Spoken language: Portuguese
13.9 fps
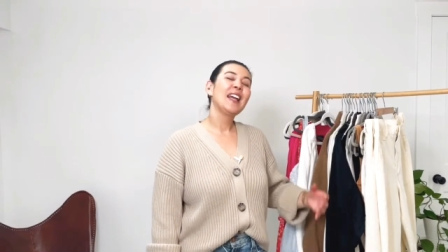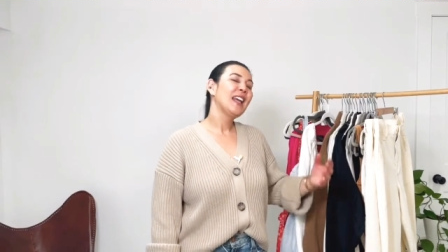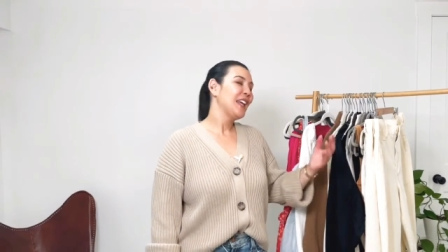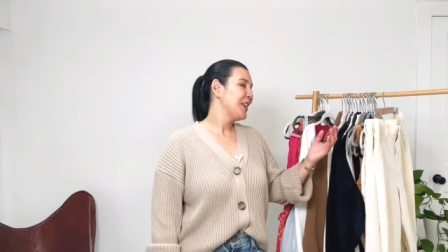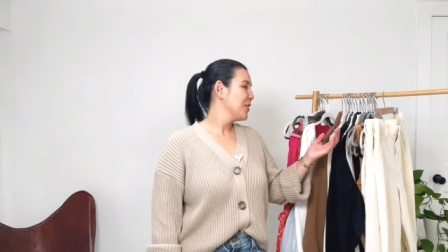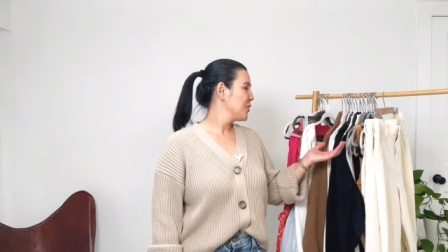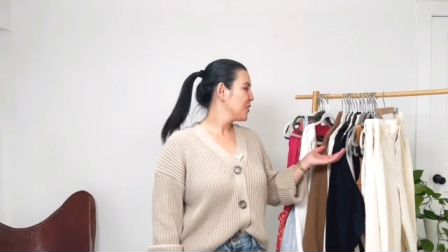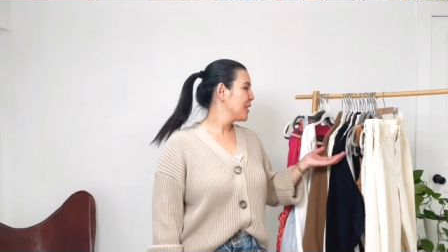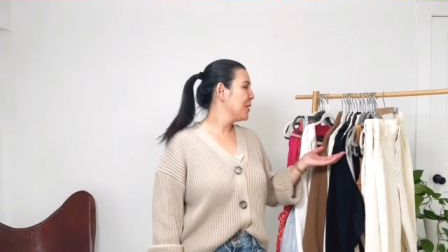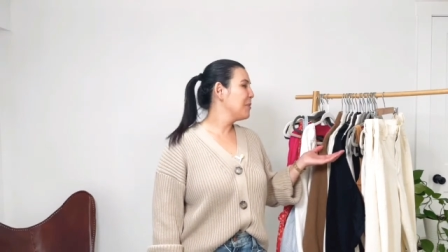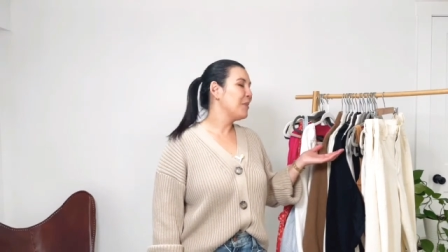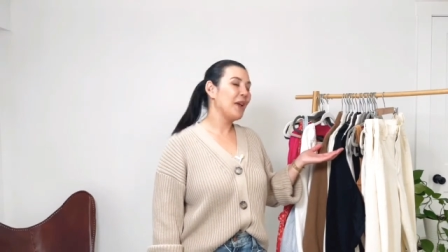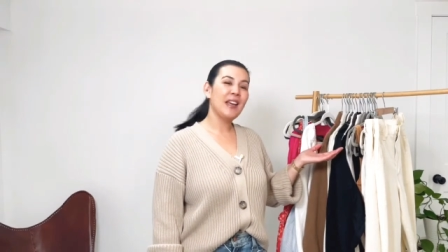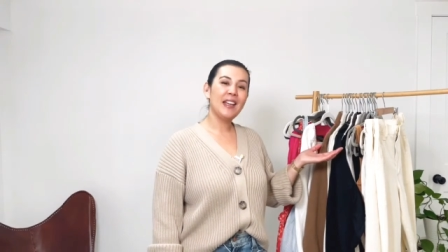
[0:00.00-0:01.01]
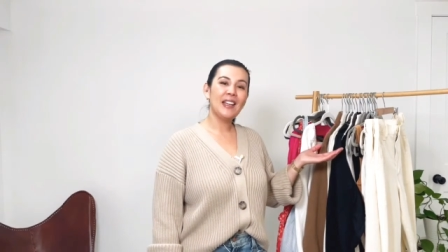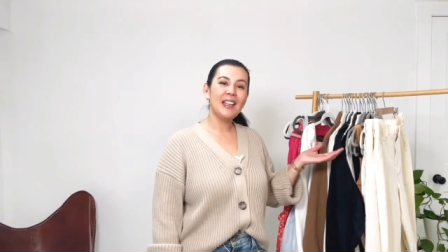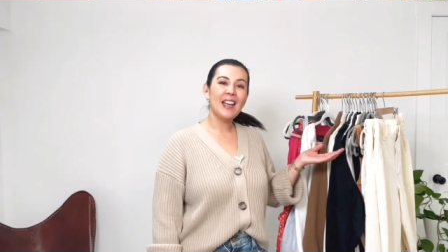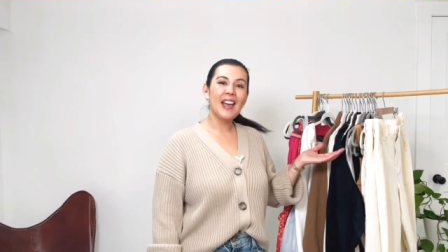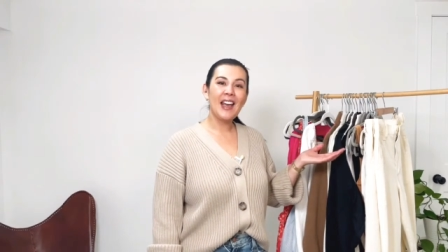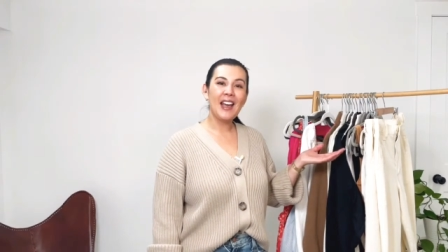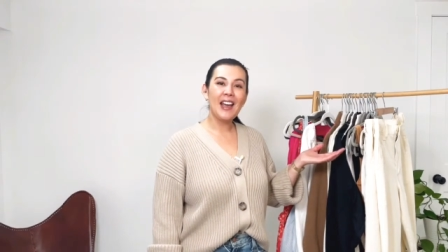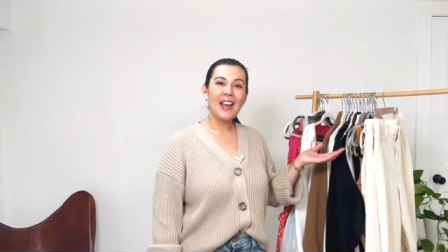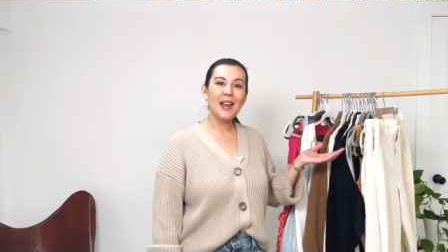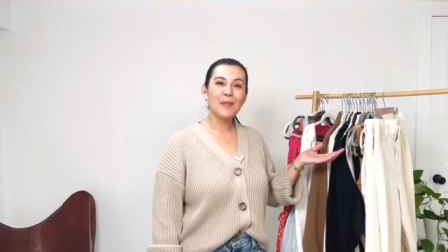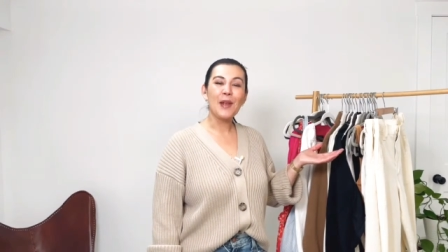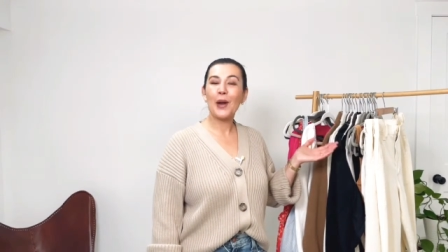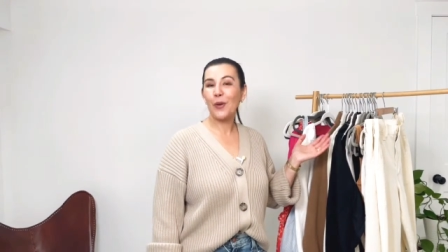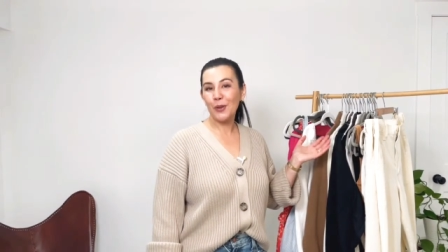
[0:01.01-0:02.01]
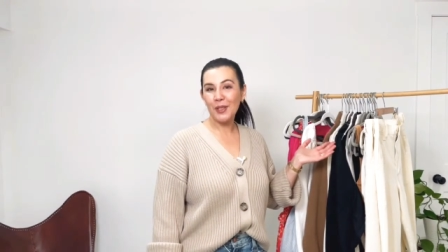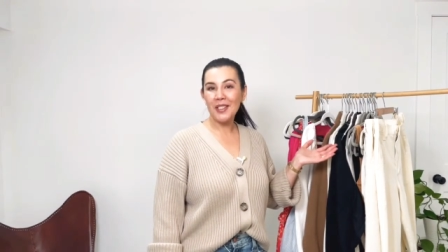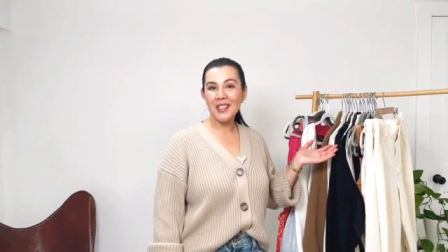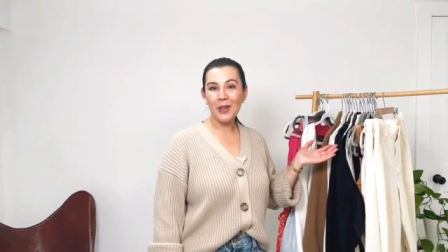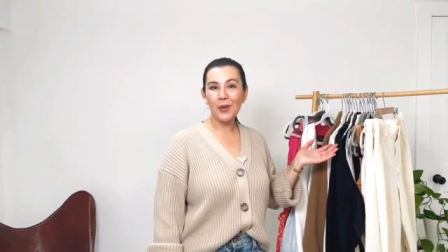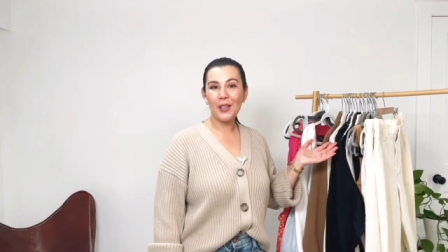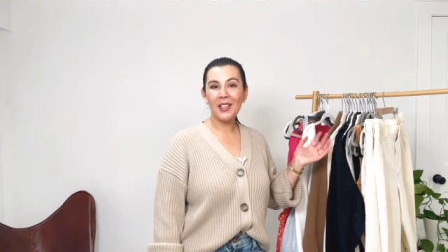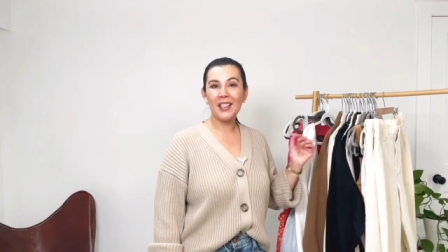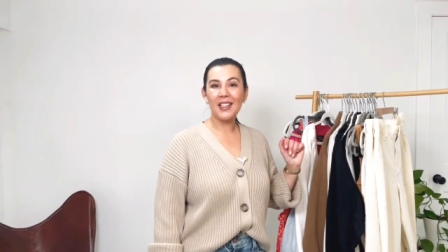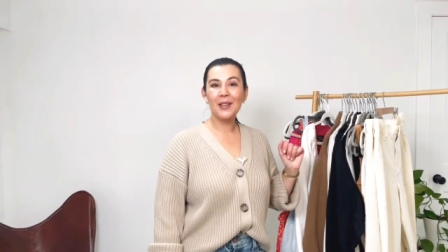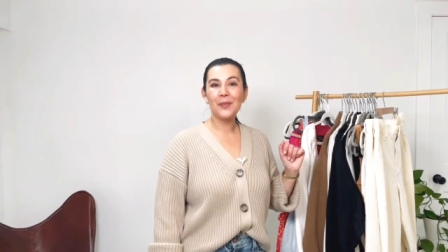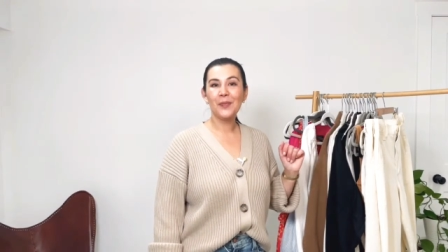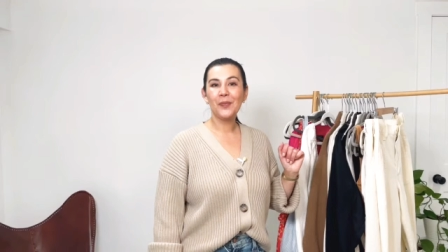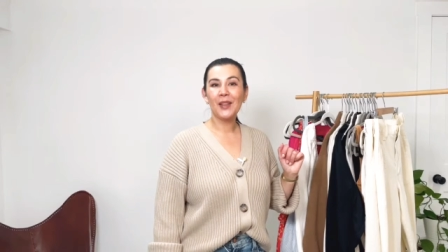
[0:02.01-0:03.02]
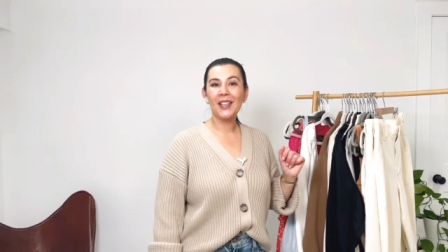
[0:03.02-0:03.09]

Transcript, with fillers: isso também é, aconteceu aqui,